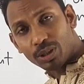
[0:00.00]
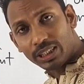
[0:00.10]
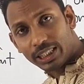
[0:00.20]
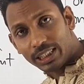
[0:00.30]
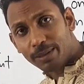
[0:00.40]

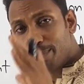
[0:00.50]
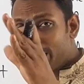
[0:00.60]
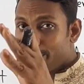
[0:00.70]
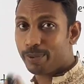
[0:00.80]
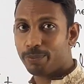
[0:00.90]
বসিয়েছি
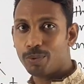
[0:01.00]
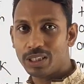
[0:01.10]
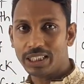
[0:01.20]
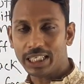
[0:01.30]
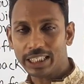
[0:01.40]
বাট
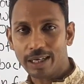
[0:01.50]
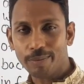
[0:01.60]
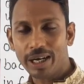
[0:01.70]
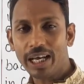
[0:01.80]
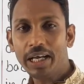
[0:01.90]
প্রেপোজিশনকে
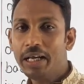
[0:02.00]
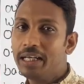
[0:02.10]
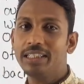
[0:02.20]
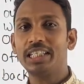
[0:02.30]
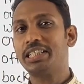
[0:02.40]
আমরা
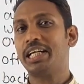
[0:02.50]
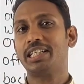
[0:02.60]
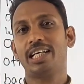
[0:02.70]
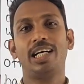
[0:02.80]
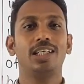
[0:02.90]
জাস্ট
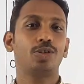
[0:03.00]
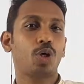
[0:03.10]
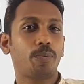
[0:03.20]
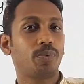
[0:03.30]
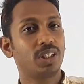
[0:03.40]
একটা
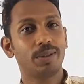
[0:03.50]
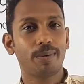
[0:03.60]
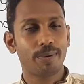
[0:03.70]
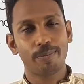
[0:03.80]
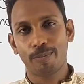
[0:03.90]
শব্দ
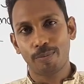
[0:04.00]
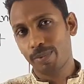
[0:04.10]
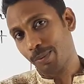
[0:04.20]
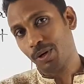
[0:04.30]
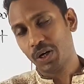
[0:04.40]
যেভাবে
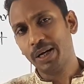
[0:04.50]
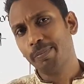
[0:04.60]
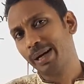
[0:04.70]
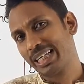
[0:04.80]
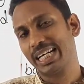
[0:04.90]
ব্যবহার হয়
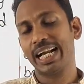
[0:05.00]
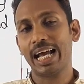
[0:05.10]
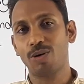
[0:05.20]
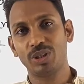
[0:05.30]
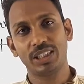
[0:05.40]
বা একটা
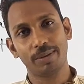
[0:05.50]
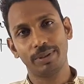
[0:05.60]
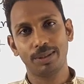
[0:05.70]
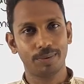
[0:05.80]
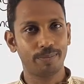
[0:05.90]
নাউন হিসেবে
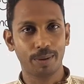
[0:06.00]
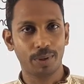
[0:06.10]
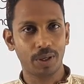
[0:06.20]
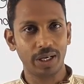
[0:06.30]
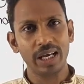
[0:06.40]
যেমন
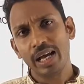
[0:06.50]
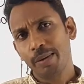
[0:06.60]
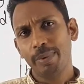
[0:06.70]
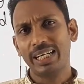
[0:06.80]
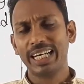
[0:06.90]
ব্যবহার হয়
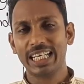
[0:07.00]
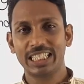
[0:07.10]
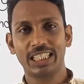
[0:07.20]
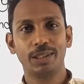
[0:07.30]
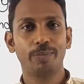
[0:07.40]
বা একটা
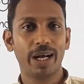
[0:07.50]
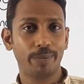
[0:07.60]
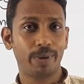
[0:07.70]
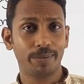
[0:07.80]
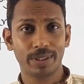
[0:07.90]
অ্যাডজেটিভ বা
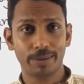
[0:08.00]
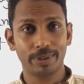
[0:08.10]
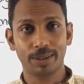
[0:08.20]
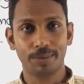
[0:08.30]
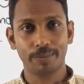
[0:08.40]
অ্যাডভার্ব হিসেবে
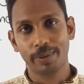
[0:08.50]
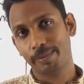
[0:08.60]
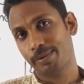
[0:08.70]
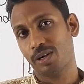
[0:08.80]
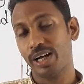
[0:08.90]
যেমন
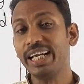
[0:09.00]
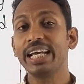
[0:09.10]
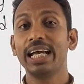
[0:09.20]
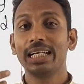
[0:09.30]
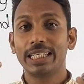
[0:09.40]
ব্যবহার হয়
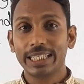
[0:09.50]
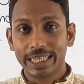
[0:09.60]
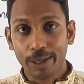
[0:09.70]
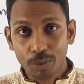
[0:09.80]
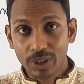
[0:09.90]
ঠিক
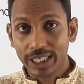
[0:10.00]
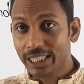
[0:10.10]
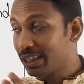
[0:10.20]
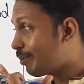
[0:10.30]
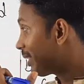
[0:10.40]
তেমনটি
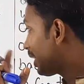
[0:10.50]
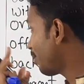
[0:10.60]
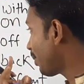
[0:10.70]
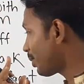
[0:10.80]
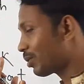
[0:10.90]
হিসাবে এখানে
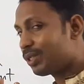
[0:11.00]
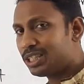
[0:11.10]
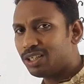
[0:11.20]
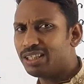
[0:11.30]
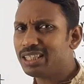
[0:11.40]
ব্যবহার
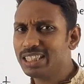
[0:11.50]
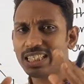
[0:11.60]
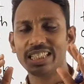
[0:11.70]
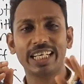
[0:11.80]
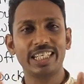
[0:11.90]
করেছি অর্থাৎ
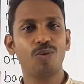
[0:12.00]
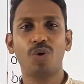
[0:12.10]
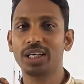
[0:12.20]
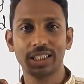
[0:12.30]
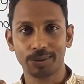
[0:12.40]
জাস্ট একটি
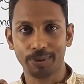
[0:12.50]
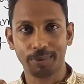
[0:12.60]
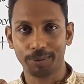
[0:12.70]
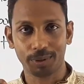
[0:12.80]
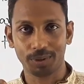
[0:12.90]
ওয়ার্ড হিসেবে
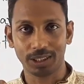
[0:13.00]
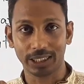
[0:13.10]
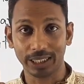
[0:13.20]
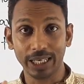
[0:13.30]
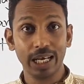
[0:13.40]
ব্যবহার করেছি